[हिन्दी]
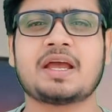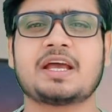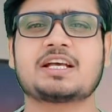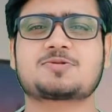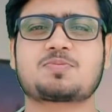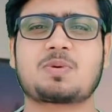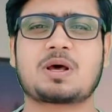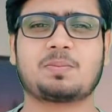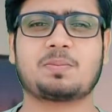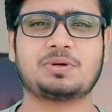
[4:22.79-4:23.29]

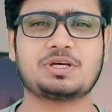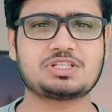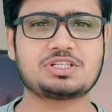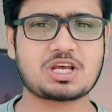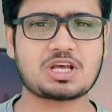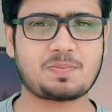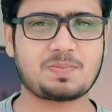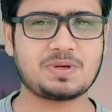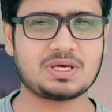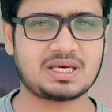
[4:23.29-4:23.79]
इस पर
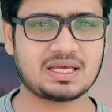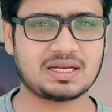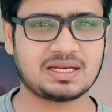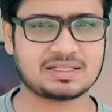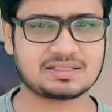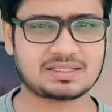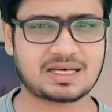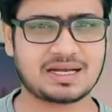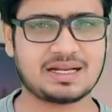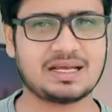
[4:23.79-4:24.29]
बीजेपी के
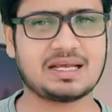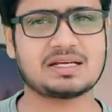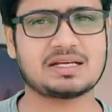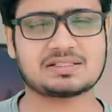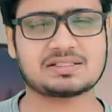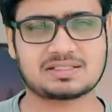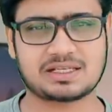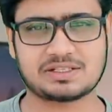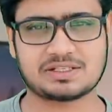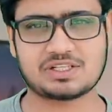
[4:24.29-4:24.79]
नेता ने
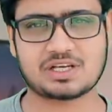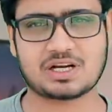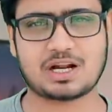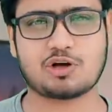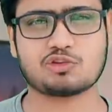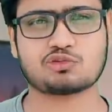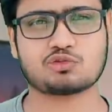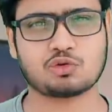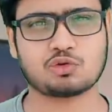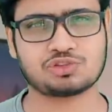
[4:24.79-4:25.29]
संजय
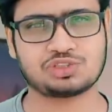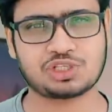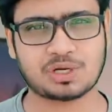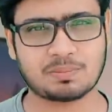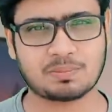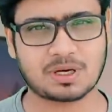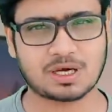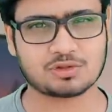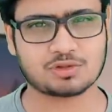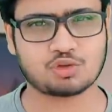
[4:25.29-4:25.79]
राउत को
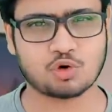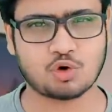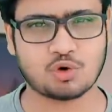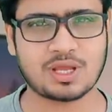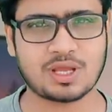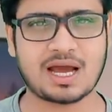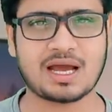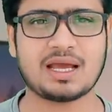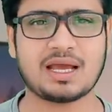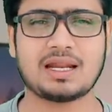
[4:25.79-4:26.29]
जमकर
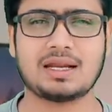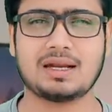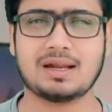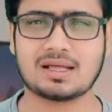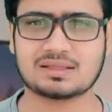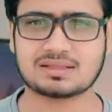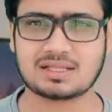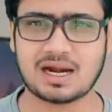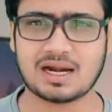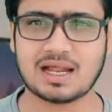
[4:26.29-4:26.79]
धोया है
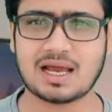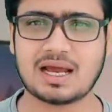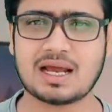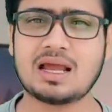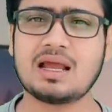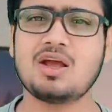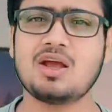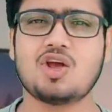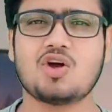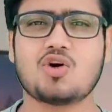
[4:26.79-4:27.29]
लताड़ा
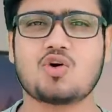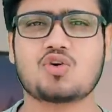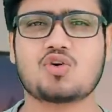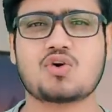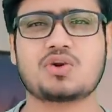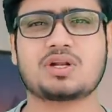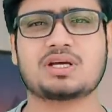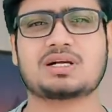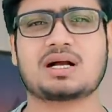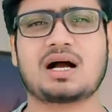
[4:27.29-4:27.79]
है
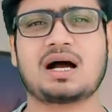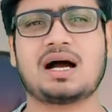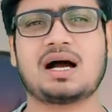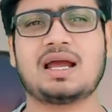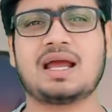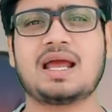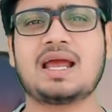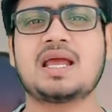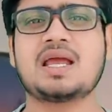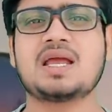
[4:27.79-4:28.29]
उन्होंने कहा
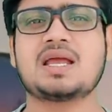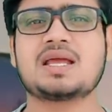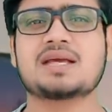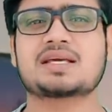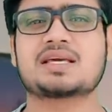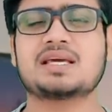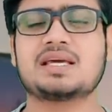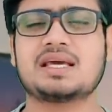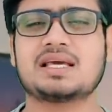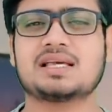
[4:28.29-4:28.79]
है
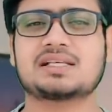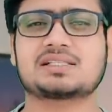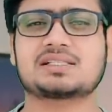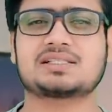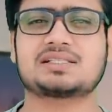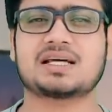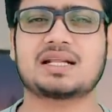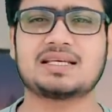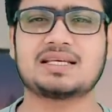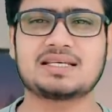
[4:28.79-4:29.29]
कि इस
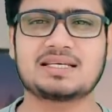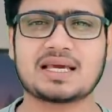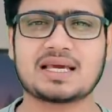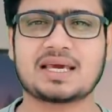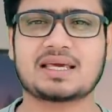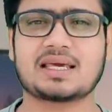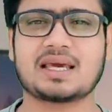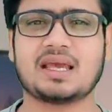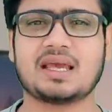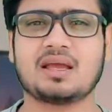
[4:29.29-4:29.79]

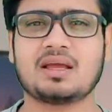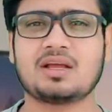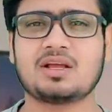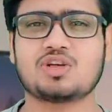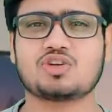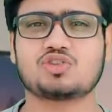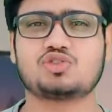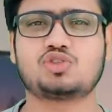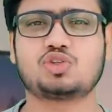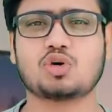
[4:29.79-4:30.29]
तरीके के
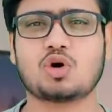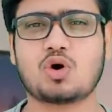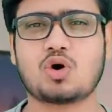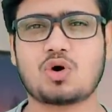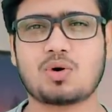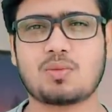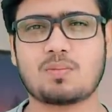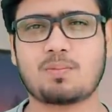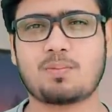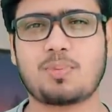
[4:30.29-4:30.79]

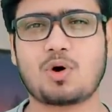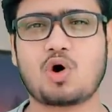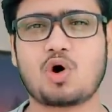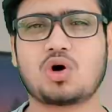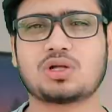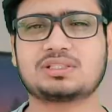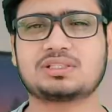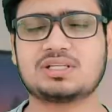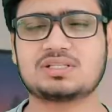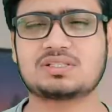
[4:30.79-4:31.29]
जो
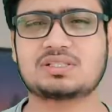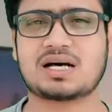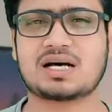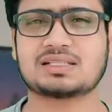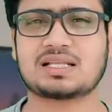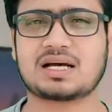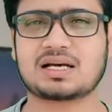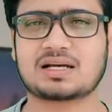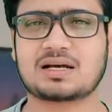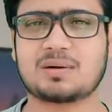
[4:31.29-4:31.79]
बहुत ही
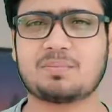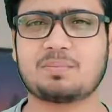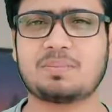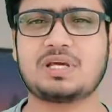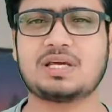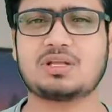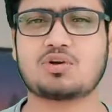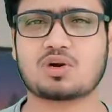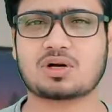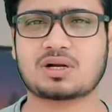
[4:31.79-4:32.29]
ज़्यादा
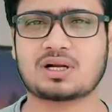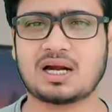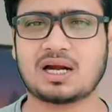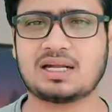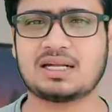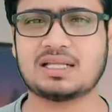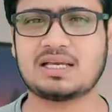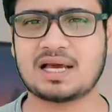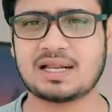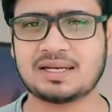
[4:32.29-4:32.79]
गंभीर और
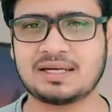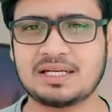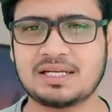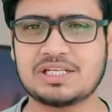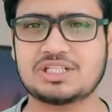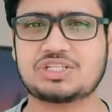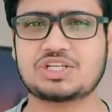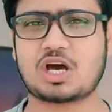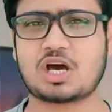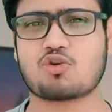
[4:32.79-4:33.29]
घटिया
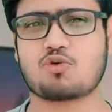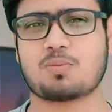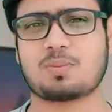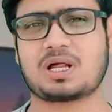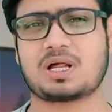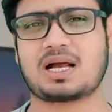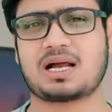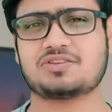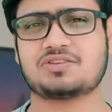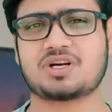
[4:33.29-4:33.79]
नीच आरोप
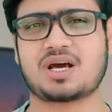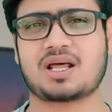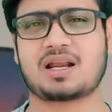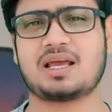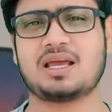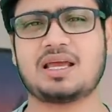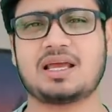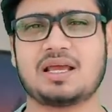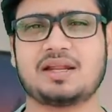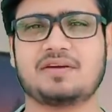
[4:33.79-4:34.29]
लगाए जा
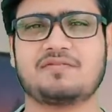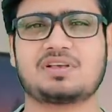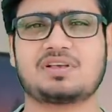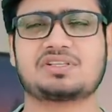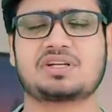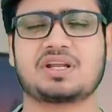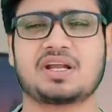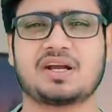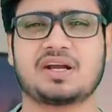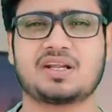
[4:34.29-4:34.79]
रहे हैं
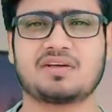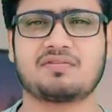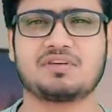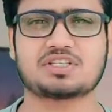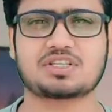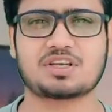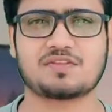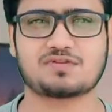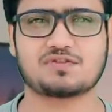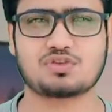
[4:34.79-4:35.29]
इन्वेस्टिगेटिव
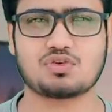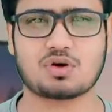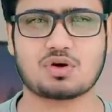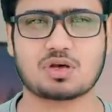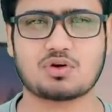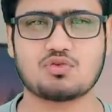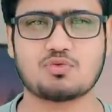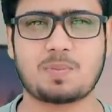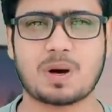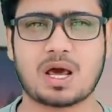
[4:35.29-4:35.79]
एजेंसियों
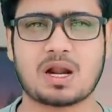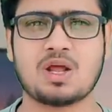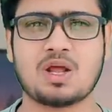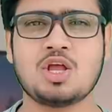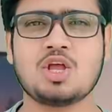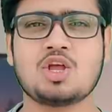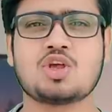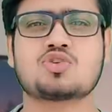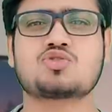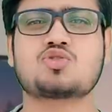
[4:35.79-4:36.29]
के ऊपर
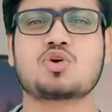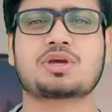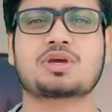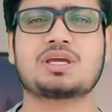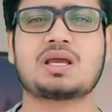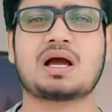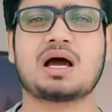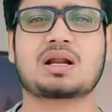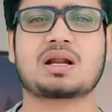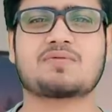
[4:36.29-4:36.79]
जो
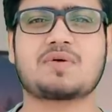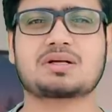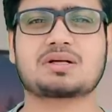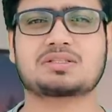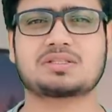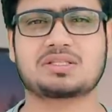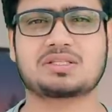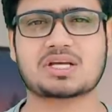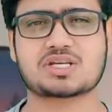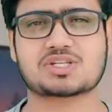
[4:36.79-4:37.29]
कि हर
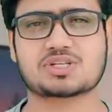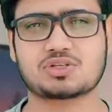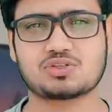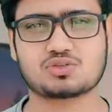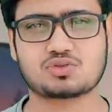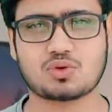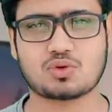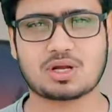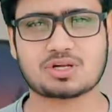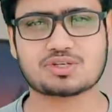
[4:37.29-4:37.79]
वक्त देश की
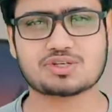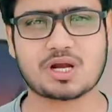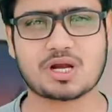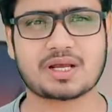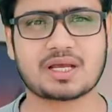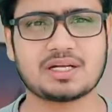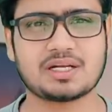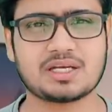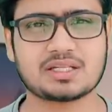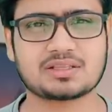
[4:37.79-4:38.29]
सुरक्षा
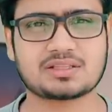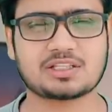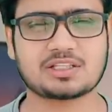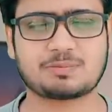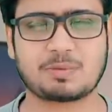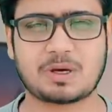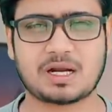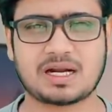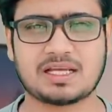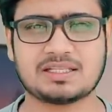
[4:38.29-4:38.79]
के लिए
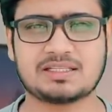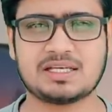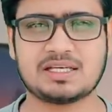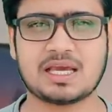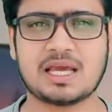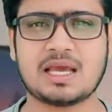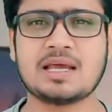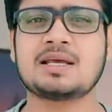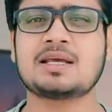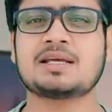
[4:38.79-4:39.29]
तत्पर रहती
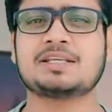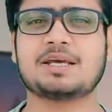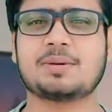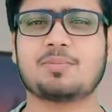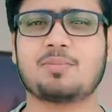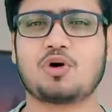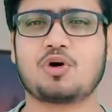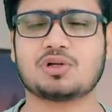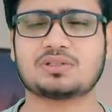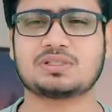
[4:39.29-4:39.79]
हैं ये
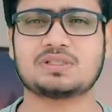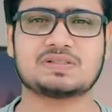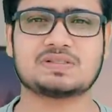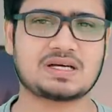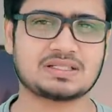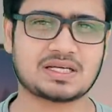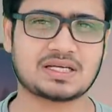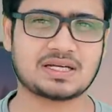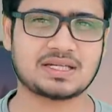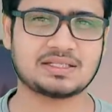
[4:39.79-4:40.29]
बहुत ही
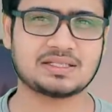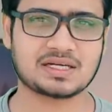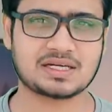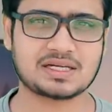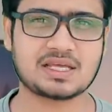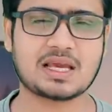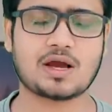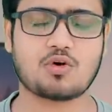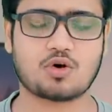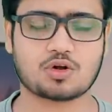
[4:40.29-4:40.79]
ज़्यादा
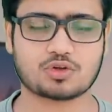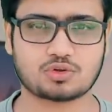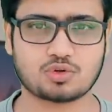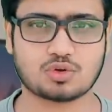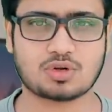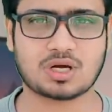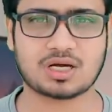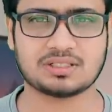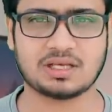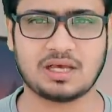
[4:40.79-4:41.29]
निंदनीय और
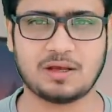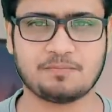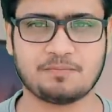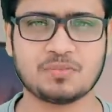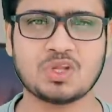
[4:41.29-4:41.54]
दुखद है